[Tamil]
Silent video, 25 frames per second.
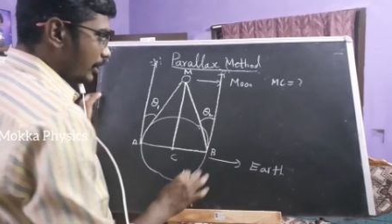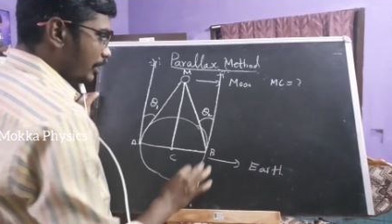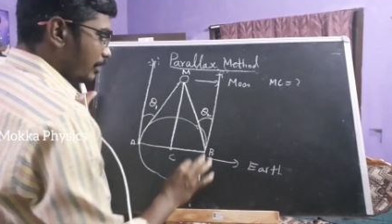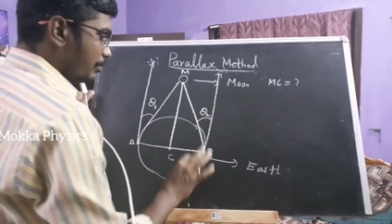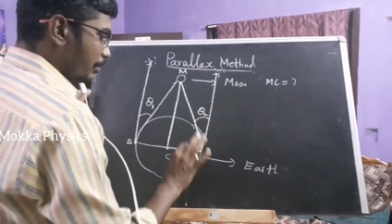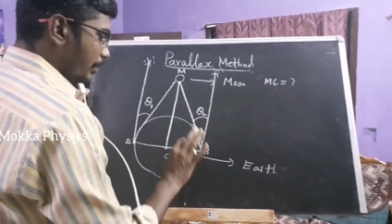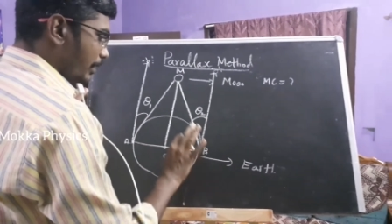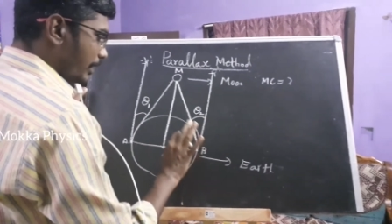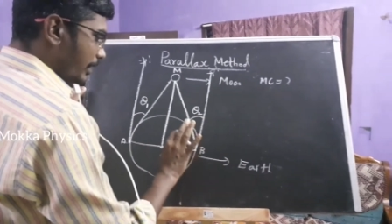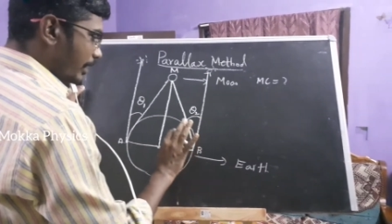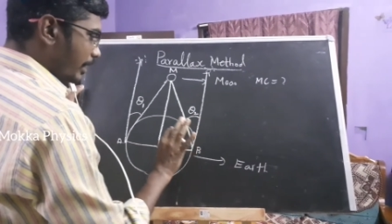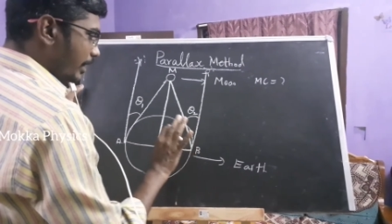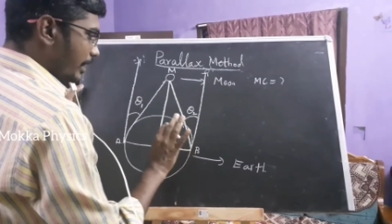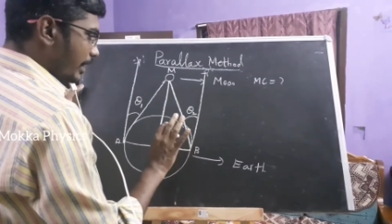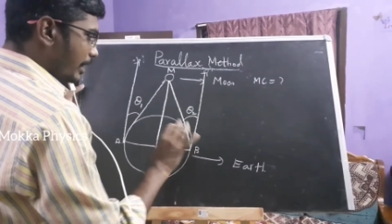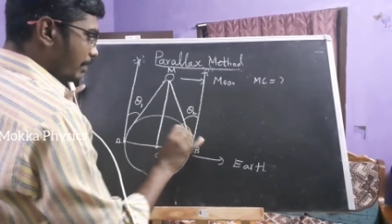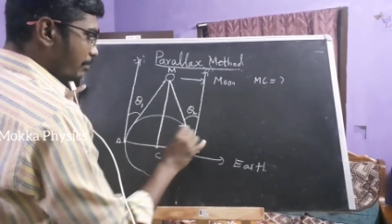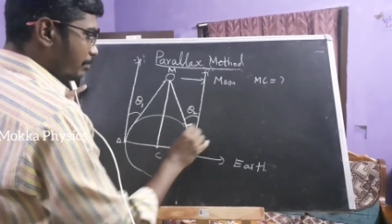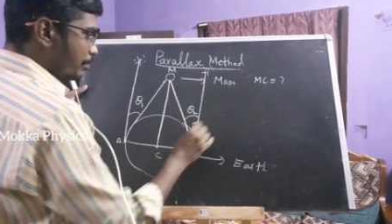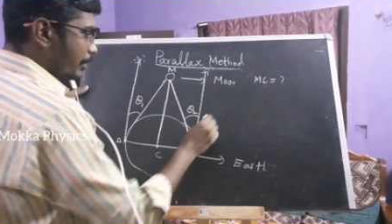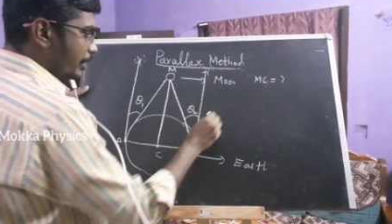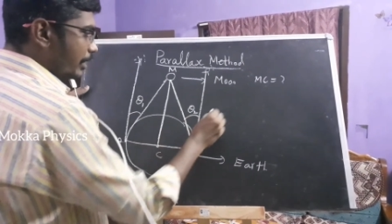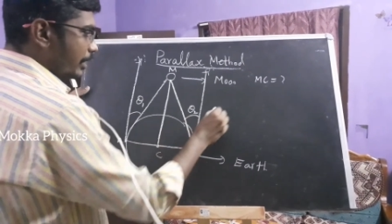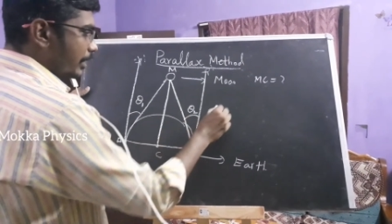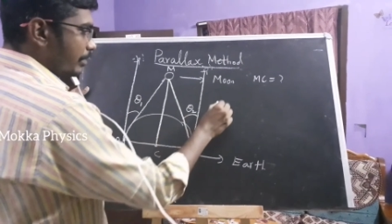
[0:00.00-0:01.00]
இப்போ இங்கே கீ
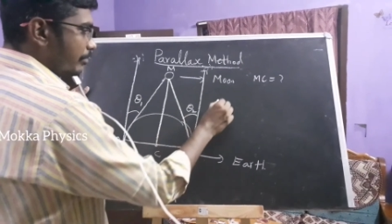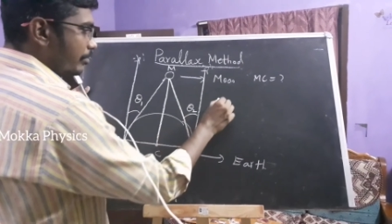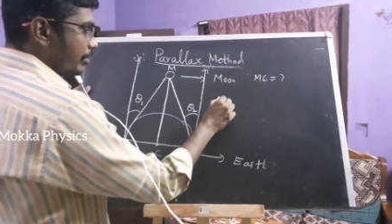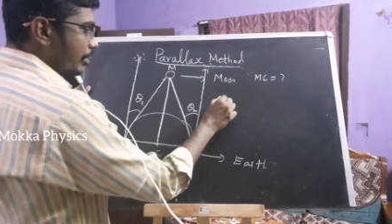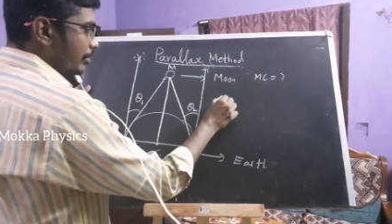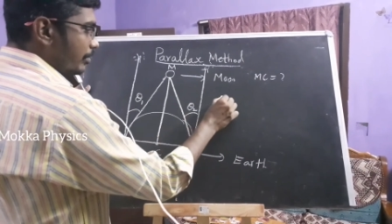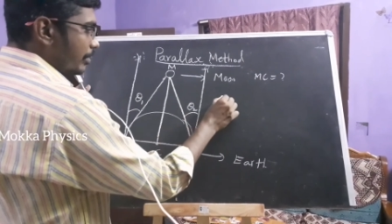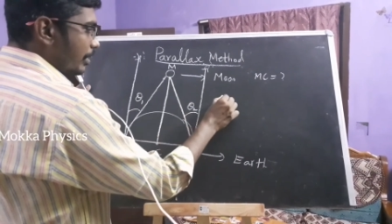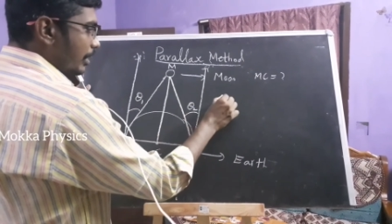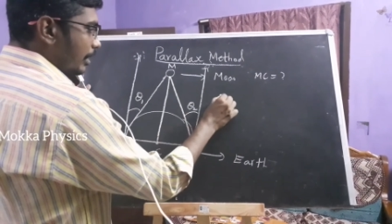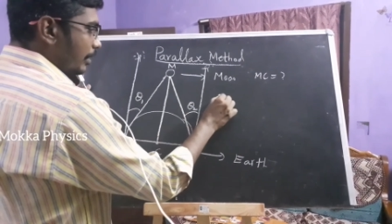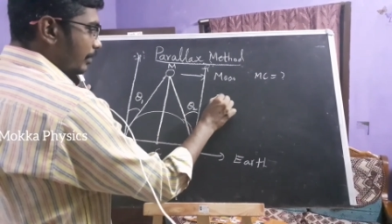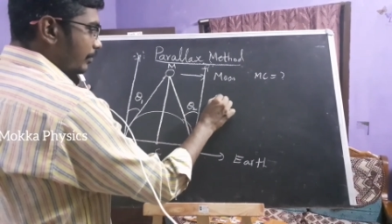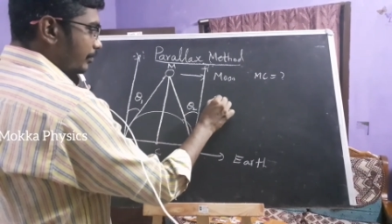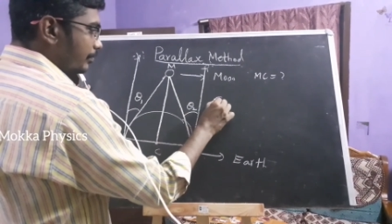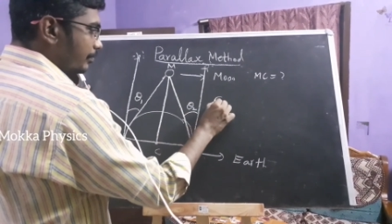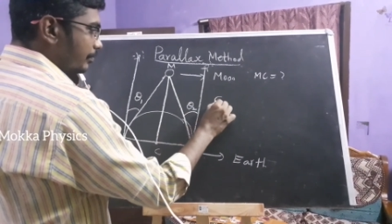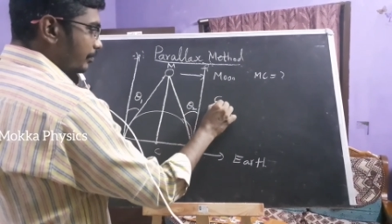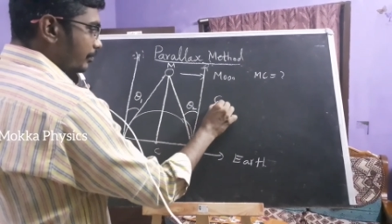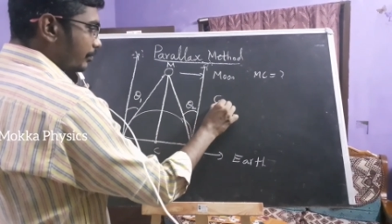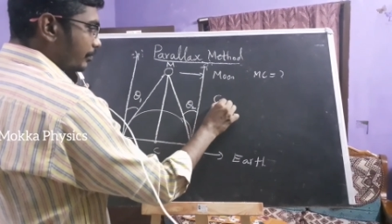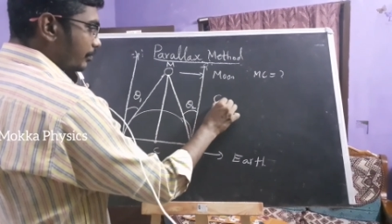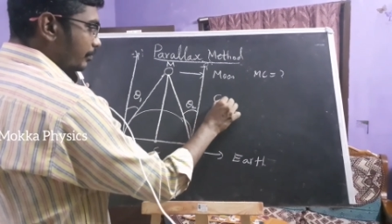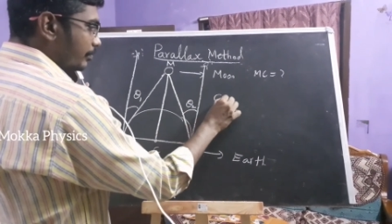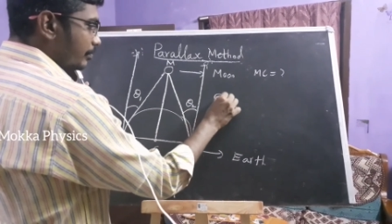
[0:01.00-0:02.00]
பாயிண்ட் இவ்வளவு தான்
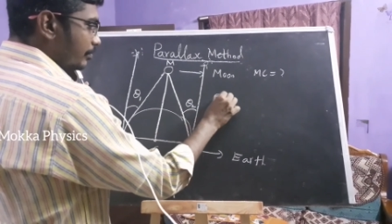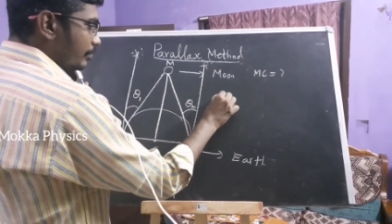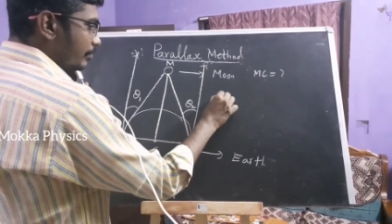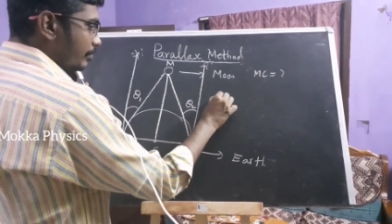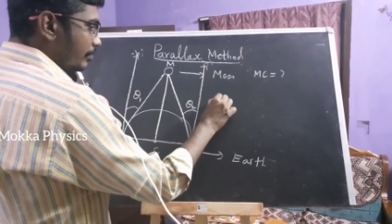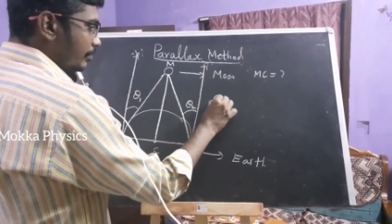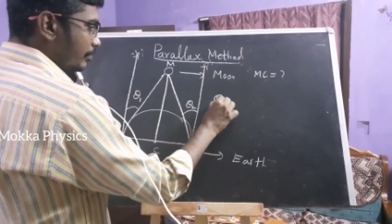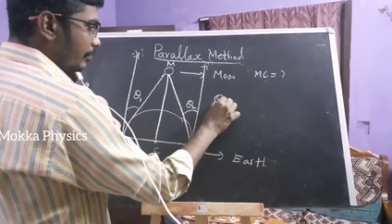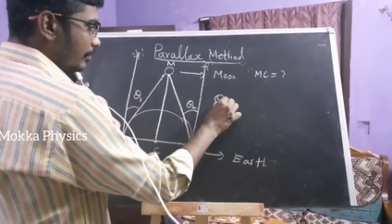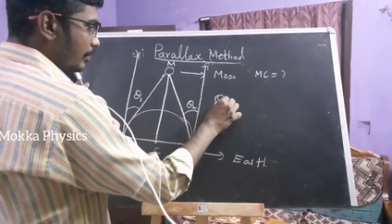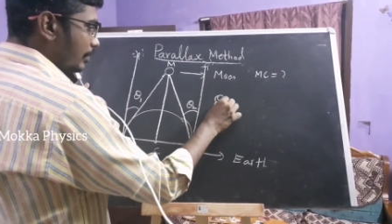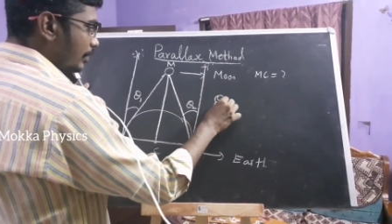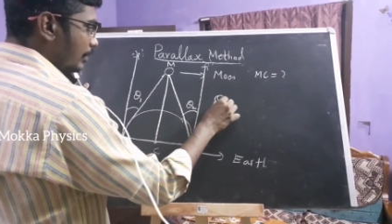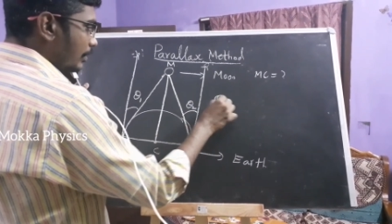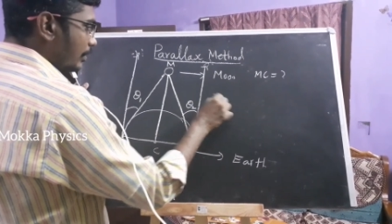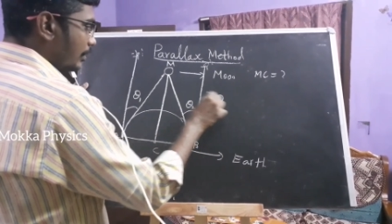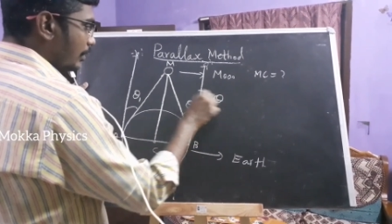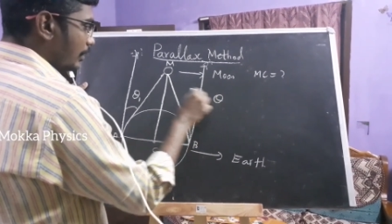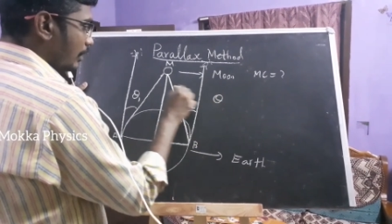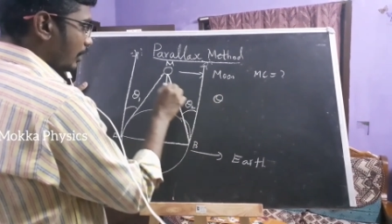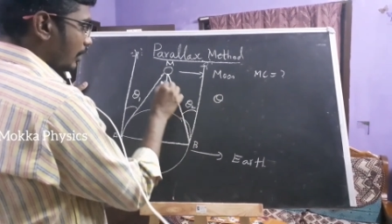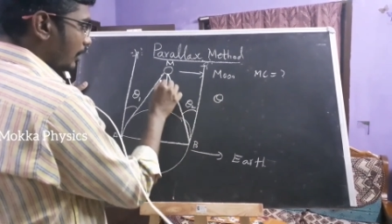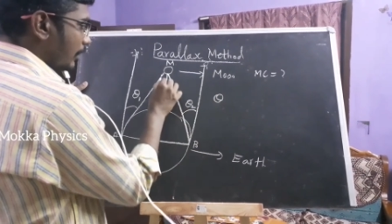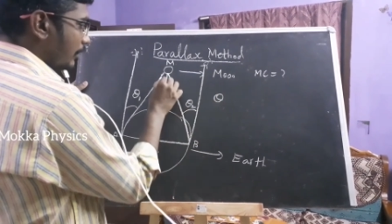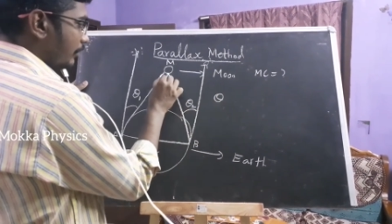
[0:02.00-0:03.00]

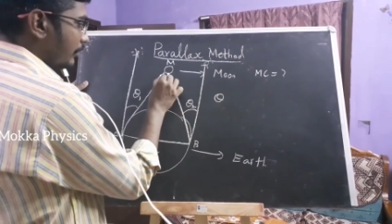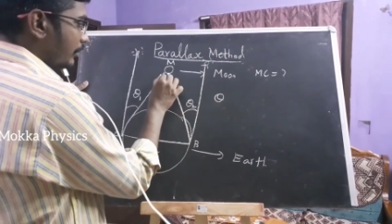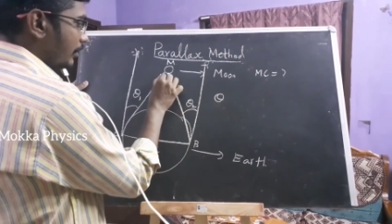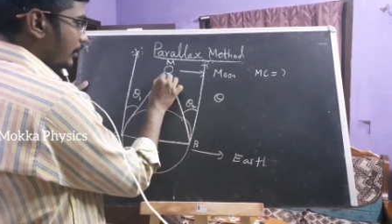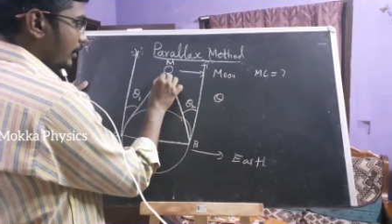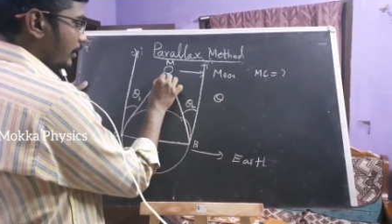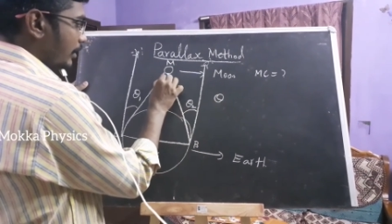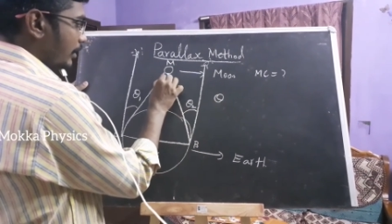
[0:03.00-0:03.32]
அதாவது